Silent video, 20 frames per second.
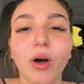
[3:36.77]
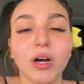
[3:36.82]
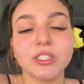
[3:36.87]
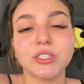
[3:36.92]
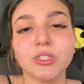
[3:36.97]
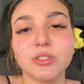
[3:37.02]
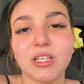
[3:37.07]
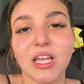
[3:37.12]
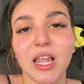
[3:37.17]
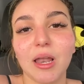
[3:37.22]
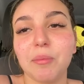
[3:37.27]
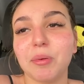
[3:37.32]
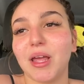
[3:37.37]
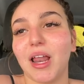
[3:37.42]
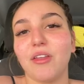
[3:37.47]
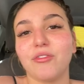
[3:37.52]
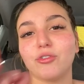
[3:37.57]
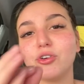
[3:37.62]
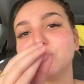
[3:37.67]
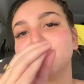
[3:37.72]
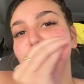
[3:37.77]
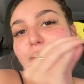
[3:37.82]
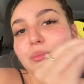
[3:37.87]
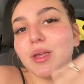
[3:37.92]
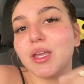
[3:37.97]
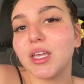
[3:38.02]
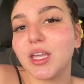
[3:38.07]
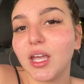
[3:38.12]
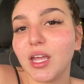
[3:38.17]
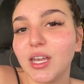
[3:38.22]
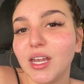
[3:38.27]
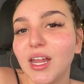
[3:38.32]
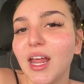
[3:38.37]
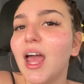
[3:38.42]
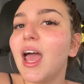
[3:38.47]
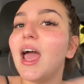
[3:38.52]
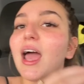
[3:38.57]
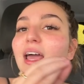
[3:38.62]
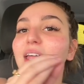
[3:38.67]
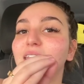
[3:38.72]
ranço dela porque ela ficou de biquíni
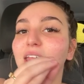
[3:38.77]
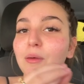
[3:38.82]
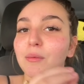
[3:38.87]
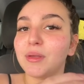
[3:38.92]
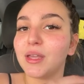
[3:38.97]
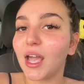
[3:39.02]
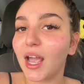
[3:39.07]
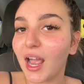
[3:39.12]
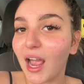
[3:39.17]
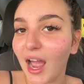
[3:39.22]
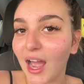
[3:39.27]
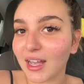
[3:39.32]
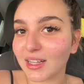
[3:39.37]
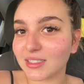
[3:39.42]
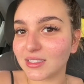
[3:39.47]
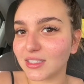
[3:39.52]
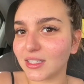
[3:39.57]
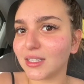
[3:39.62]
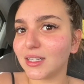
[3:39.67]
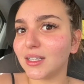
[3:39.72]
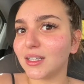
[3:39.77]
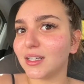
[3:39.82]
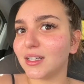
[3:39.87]
na minha casa.